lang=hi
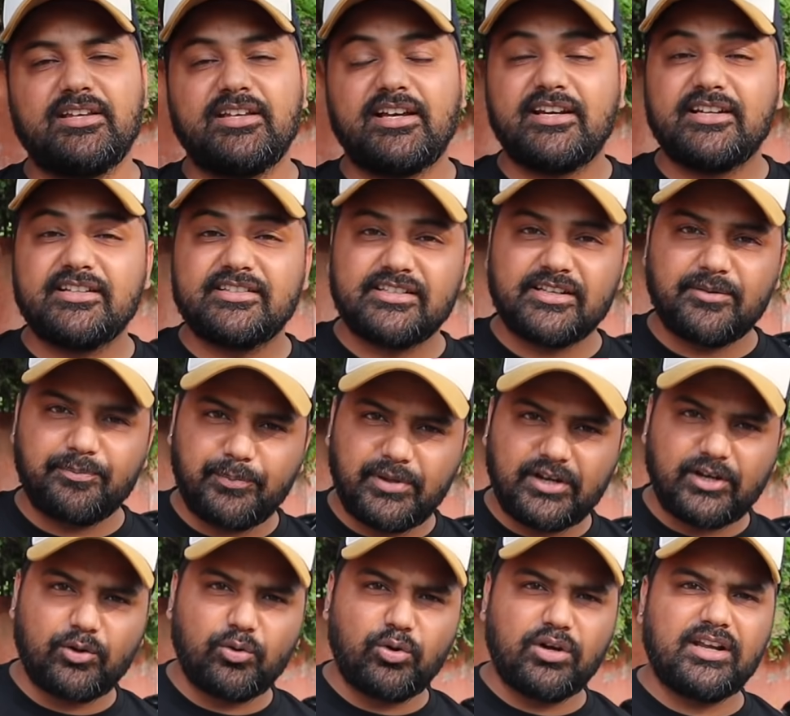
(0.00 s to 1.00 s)
यानी सिर्फ
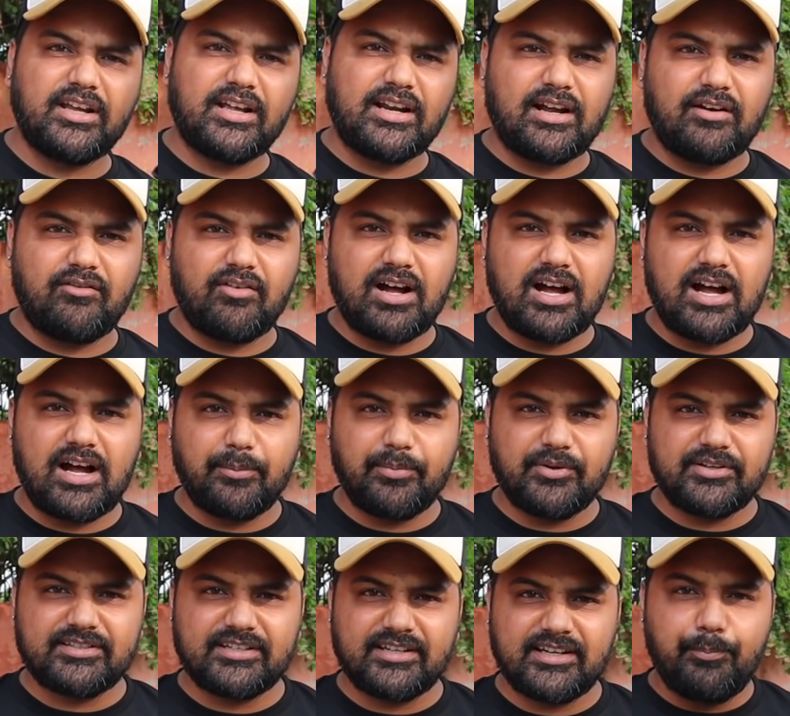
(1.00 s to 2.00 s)
पेट्रोल के अलावा आप
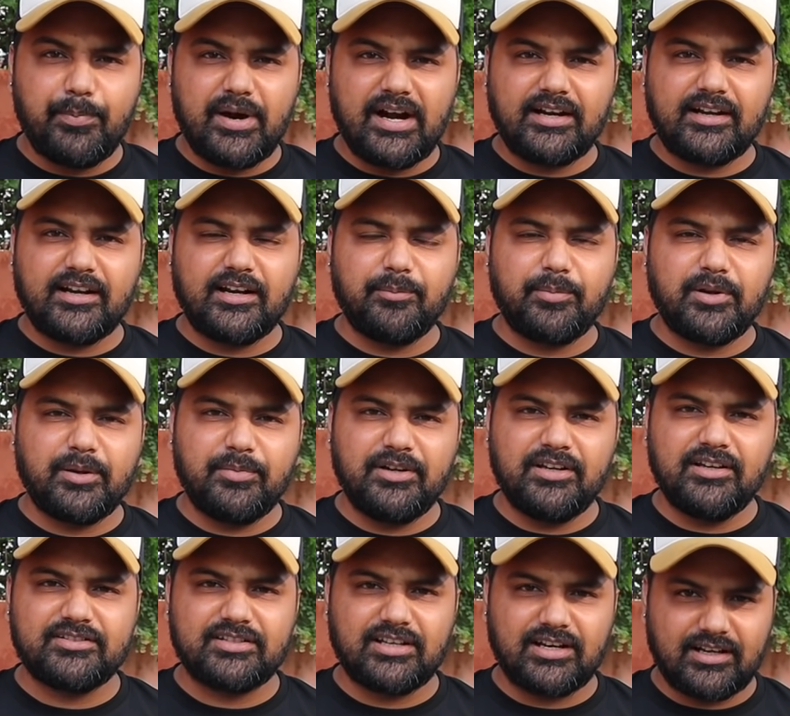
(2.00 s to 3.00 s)
इसे बैटरी पे भी
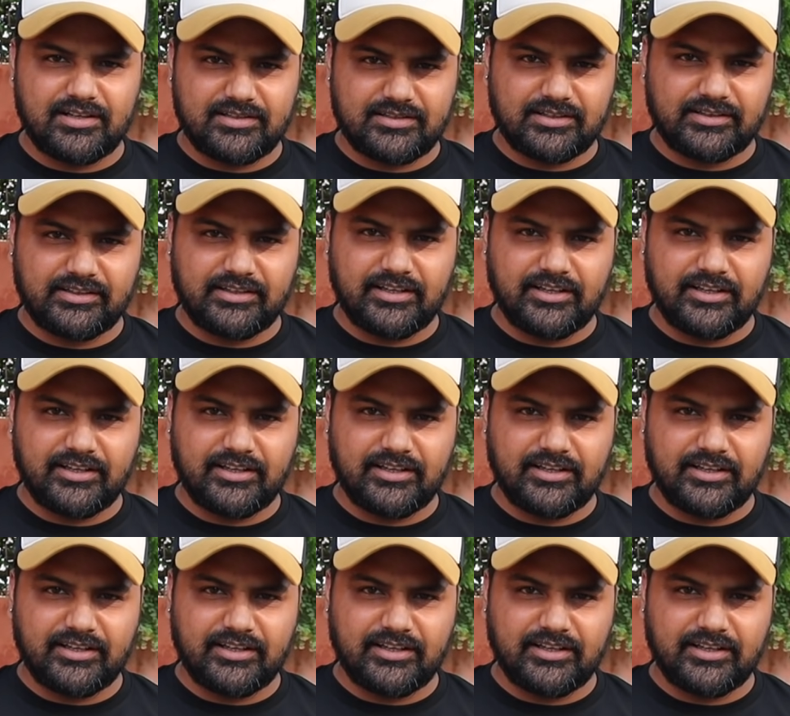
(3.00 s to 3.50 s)
चला सकते